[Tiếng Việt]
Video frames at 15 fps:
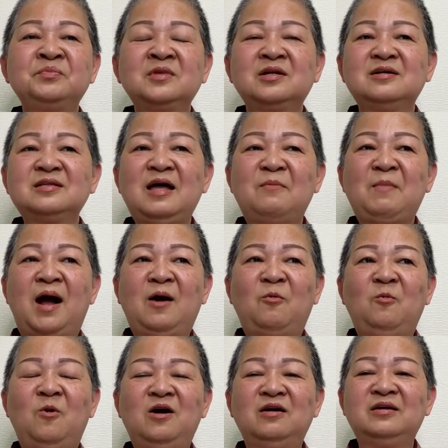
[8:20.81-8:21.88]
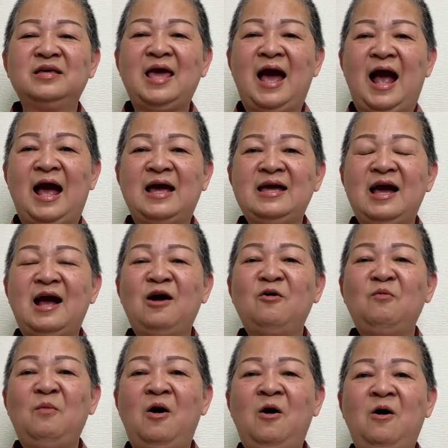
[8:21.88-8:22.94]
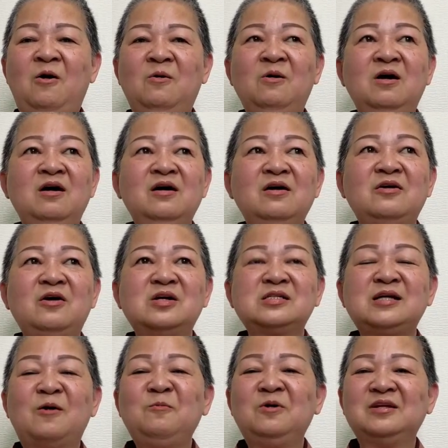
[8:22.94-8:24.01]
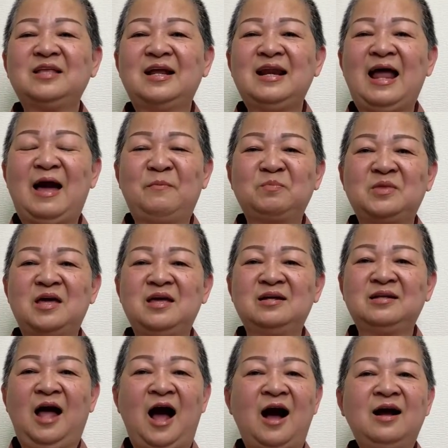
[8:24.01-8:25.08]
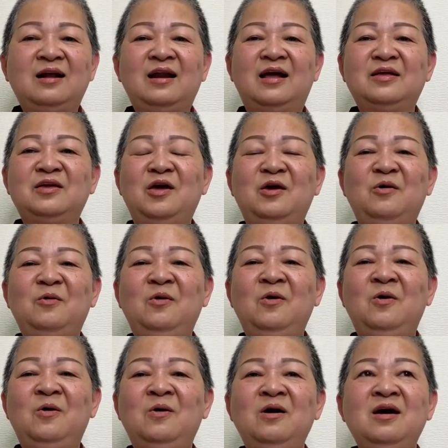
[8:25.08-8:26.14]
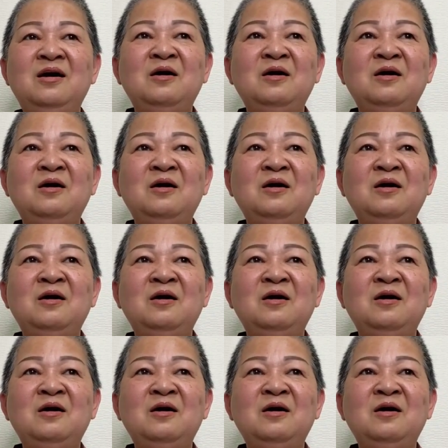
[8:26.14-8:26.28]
người ta mặc quần vải áo bô rồi xong người ta làm tiền thật là nhiều luôn